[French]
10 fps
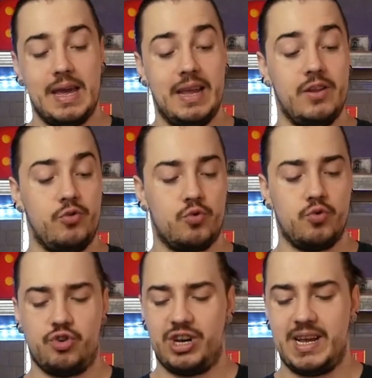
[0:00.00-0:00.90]
Et du
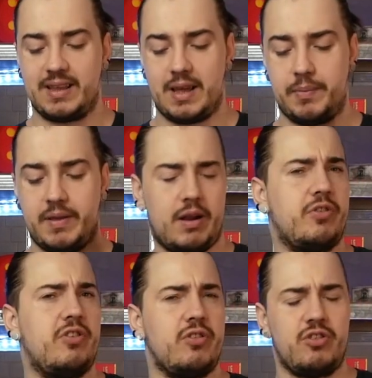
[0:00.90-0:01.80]
coup, je l'ai attrapé. Alors,
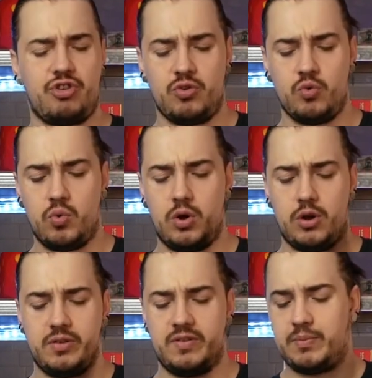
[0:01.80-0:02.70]
c'est sorti chez nous
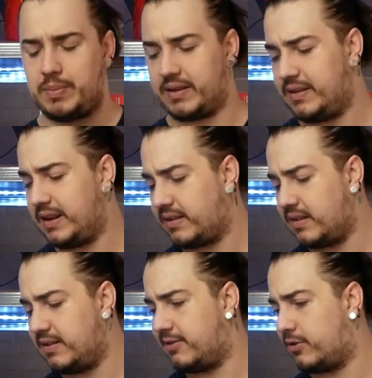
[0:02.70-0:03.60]
euh, par Silex
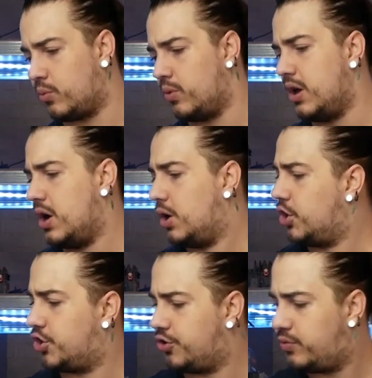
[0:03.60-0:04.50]
Edition.
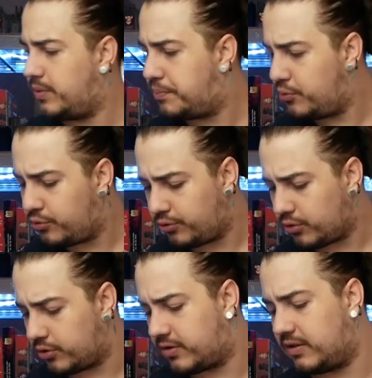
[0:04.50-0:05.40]
Je suis plus
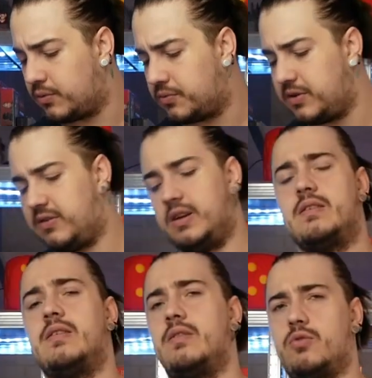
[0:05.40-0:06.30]
sûr de ce qu'ils ont fait.
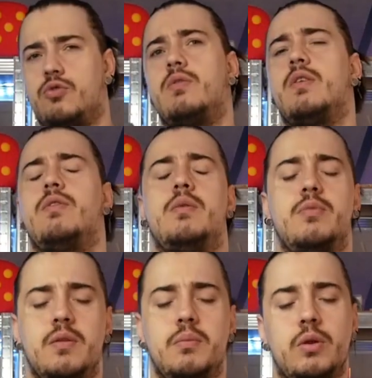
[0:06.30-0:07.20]
Silex Edition, je vais vérifier une
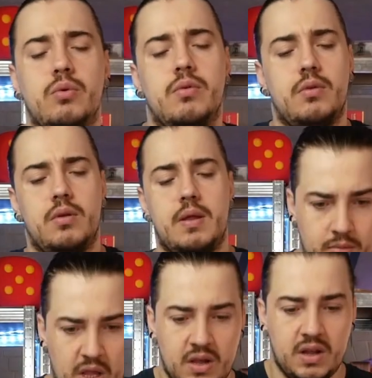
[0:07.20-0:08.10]
petite minute.
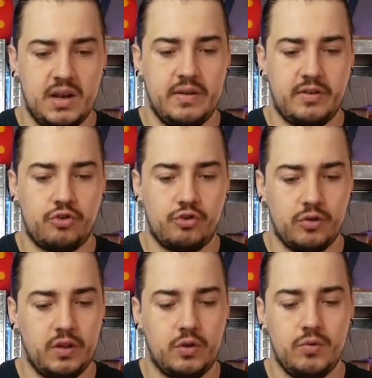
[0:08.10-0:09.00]
La ah, vache, je
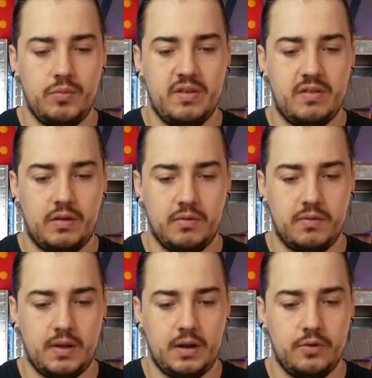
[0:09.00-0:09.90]
connais que Mystic
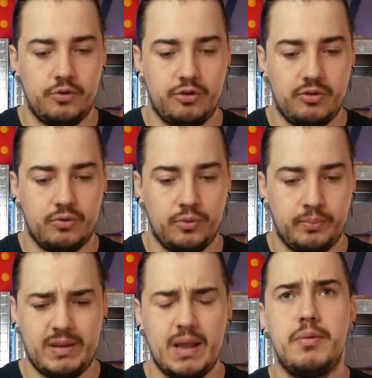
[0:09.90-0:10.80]
Veil de chez eux.
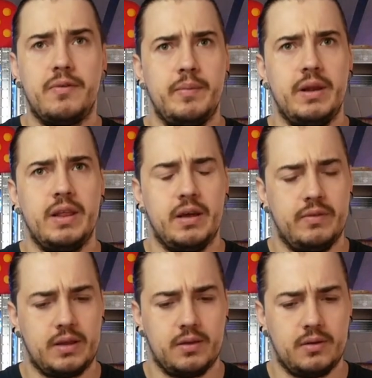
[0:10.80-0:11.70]
Très peu familier
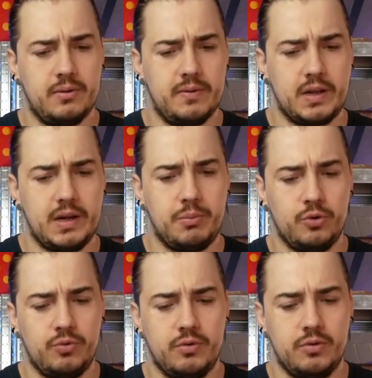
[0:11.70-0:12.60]
avec, euh, les
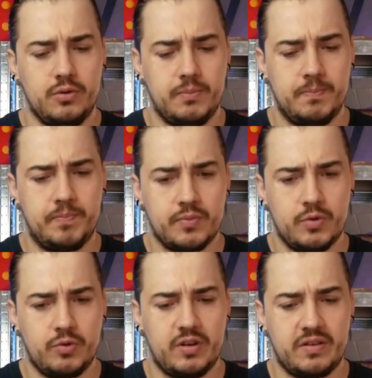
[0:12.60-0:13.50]
produits de,
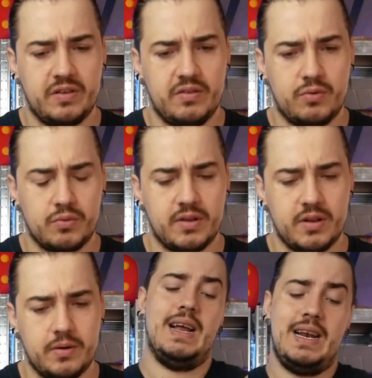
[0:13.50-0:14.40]
de Silex Edition au
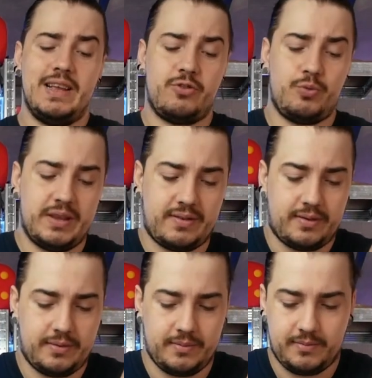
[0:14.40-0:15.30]
final. La suite.